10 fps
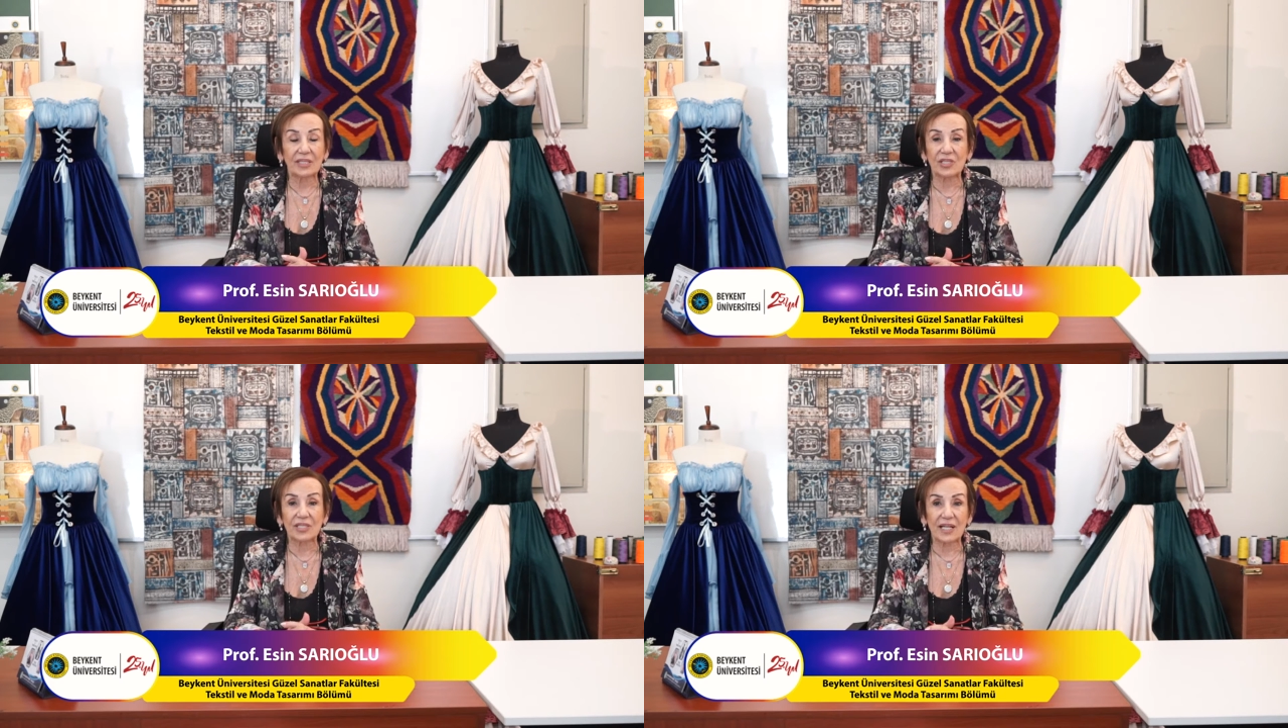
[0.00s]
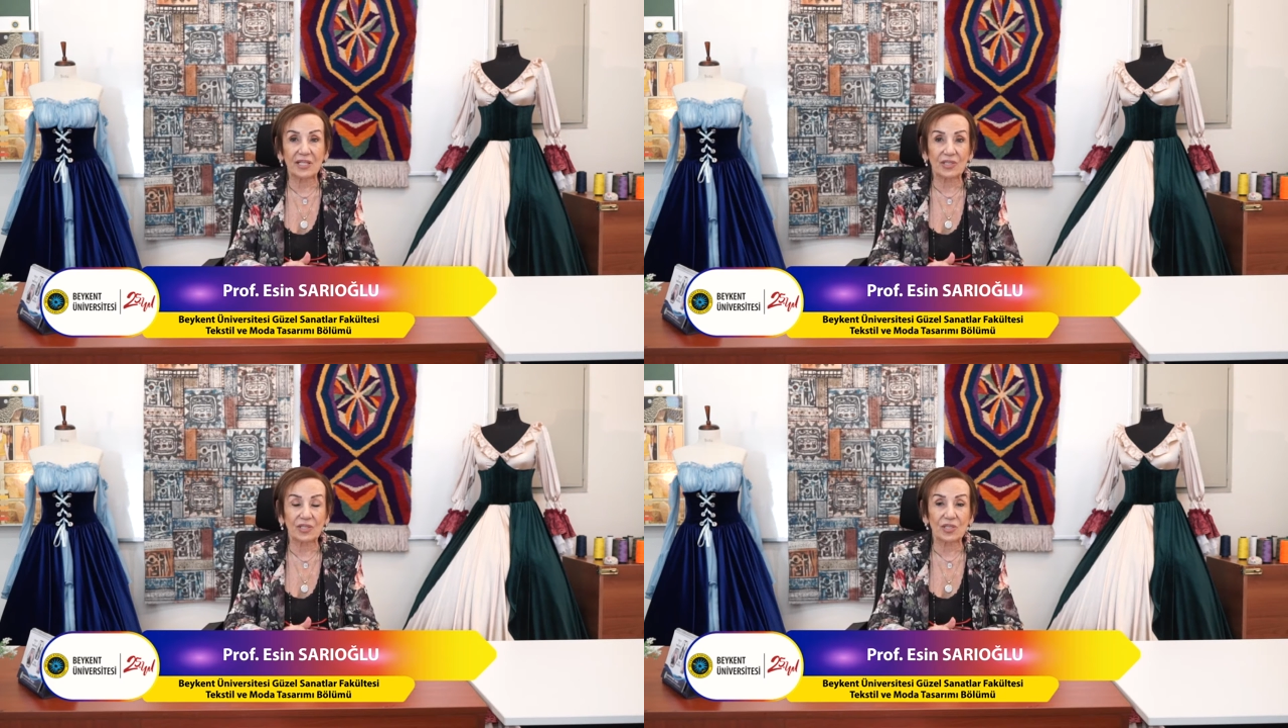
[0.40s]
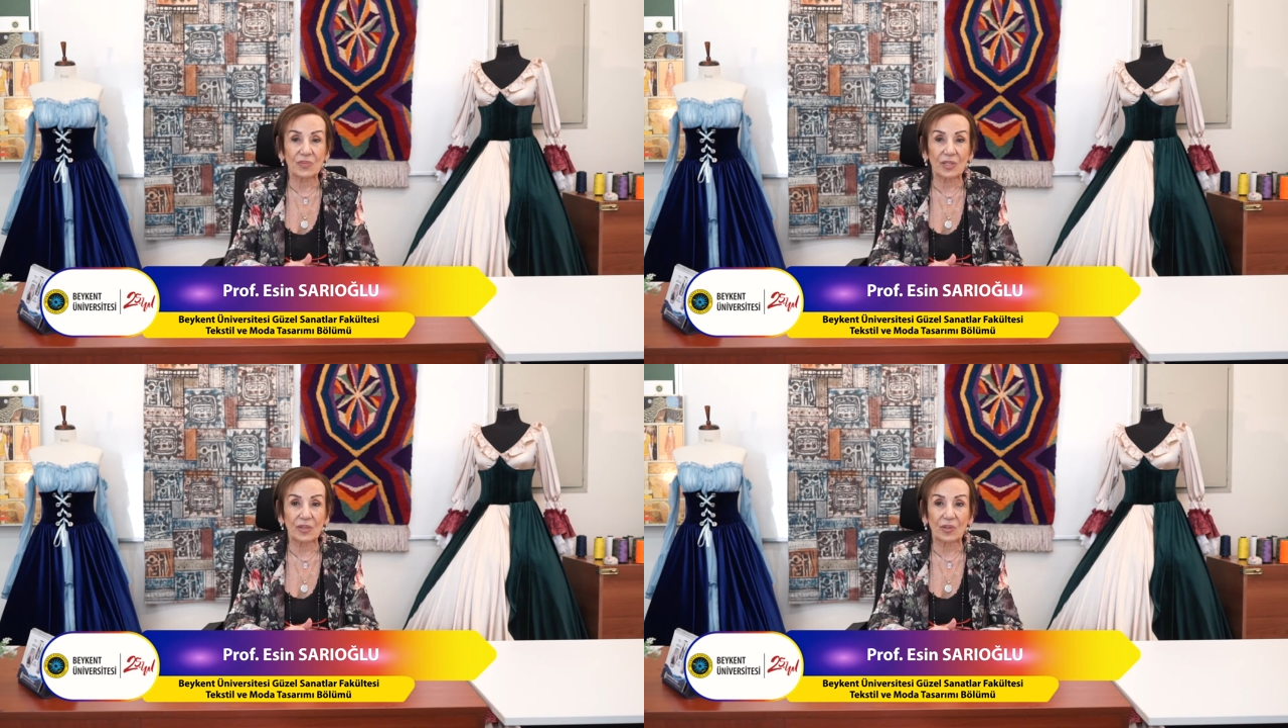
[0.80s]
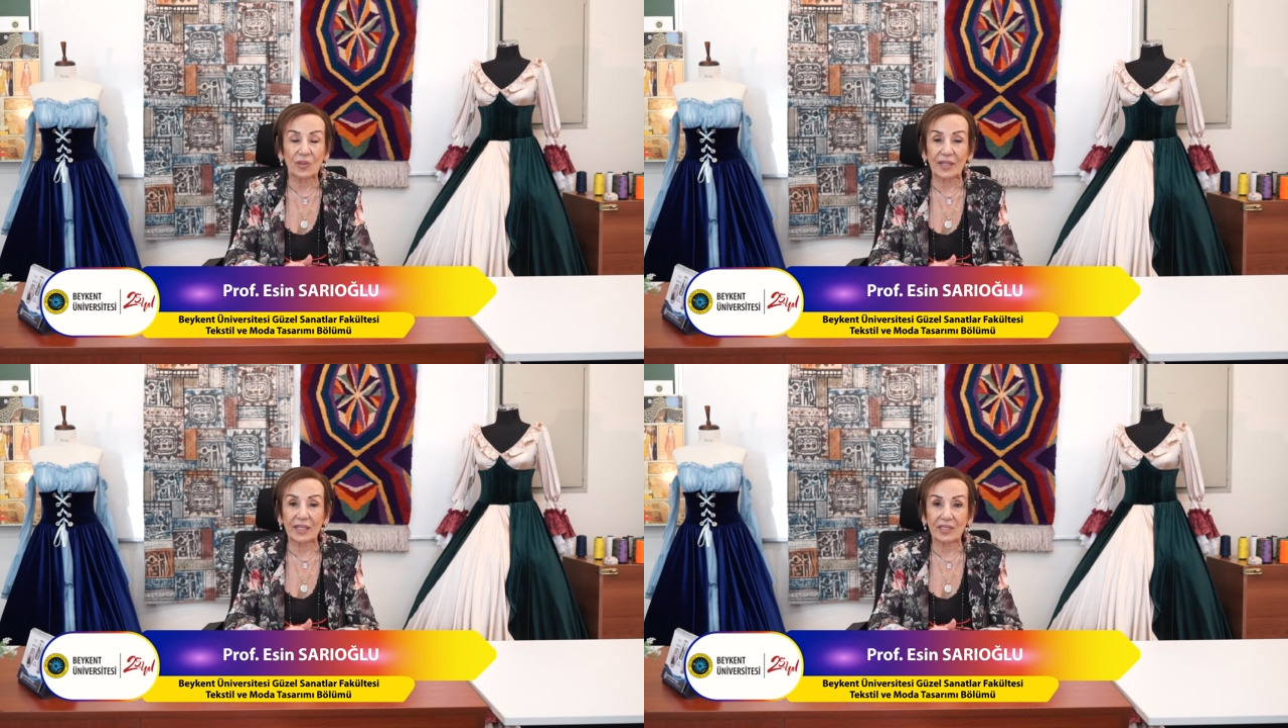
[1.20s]
kişisel çalışmalar
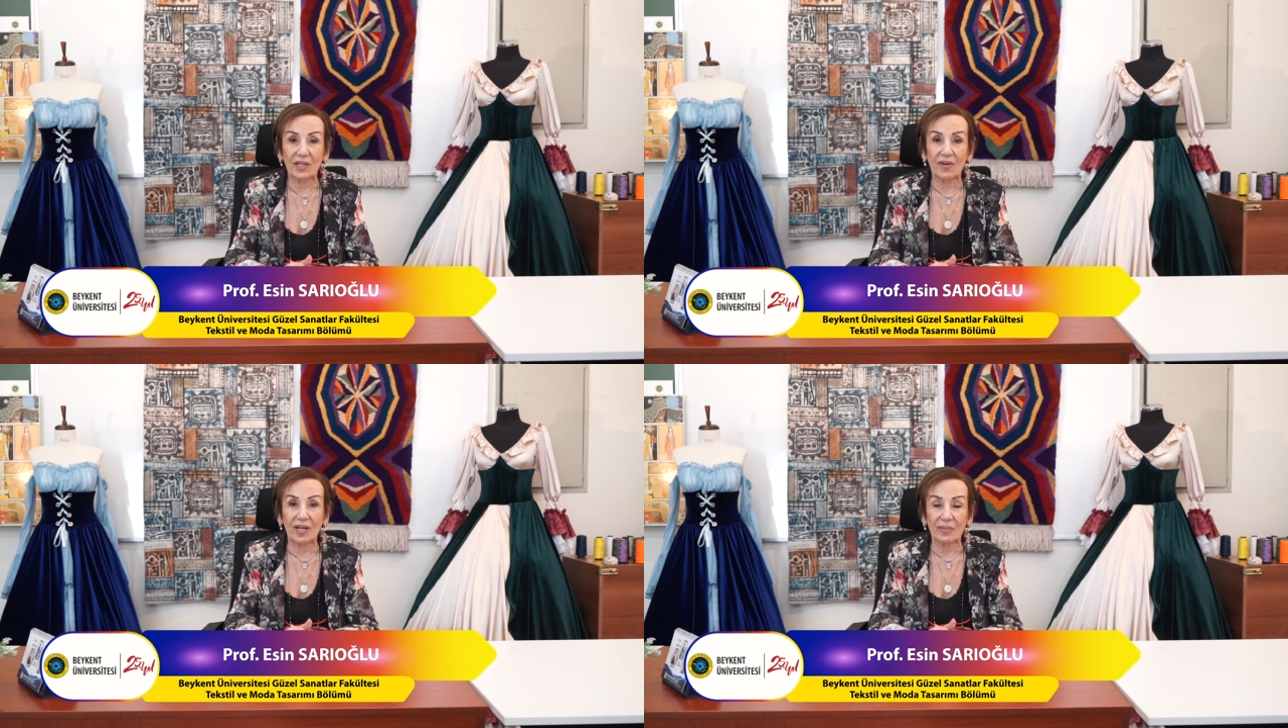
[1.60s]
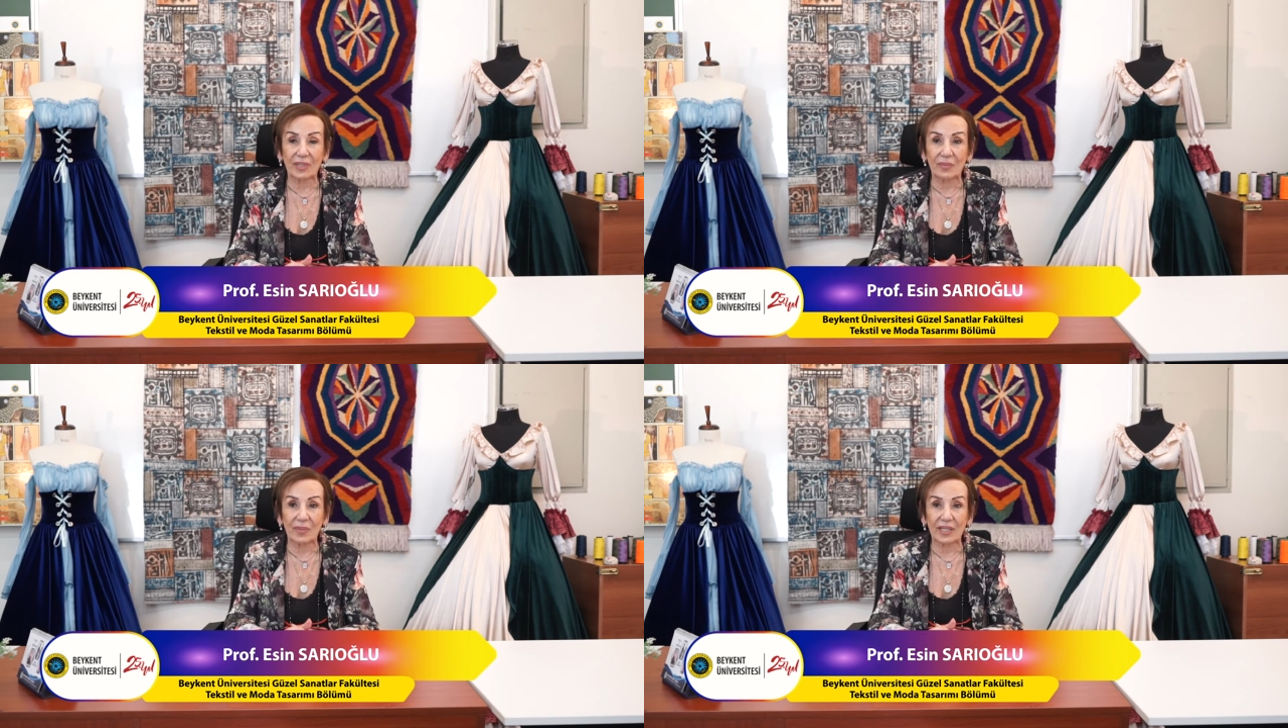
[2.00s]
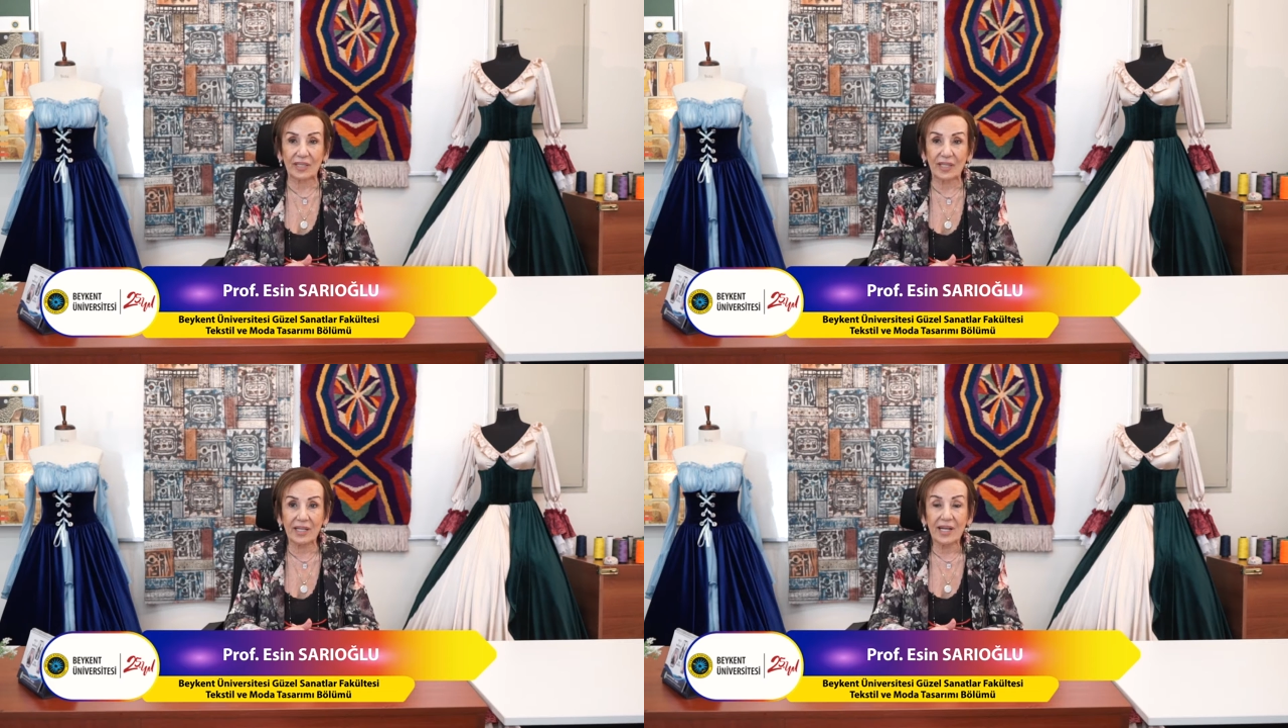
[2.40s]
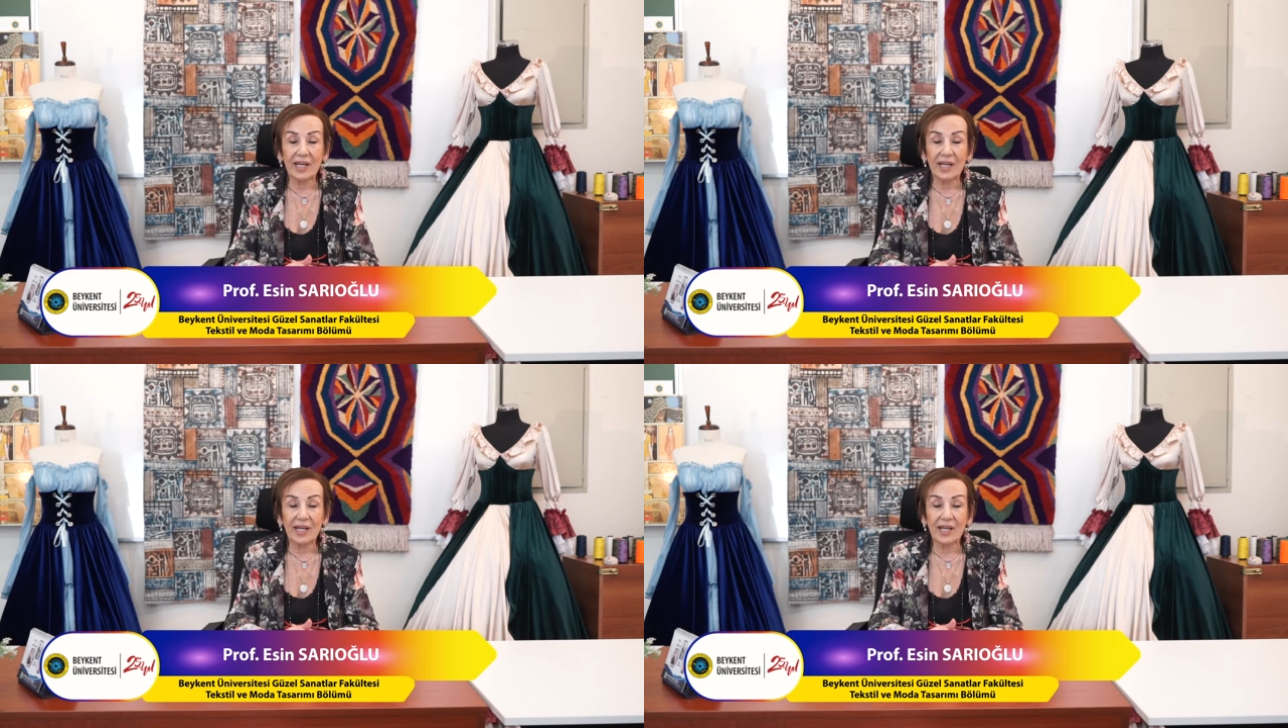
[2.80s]
olarak devam etmekte.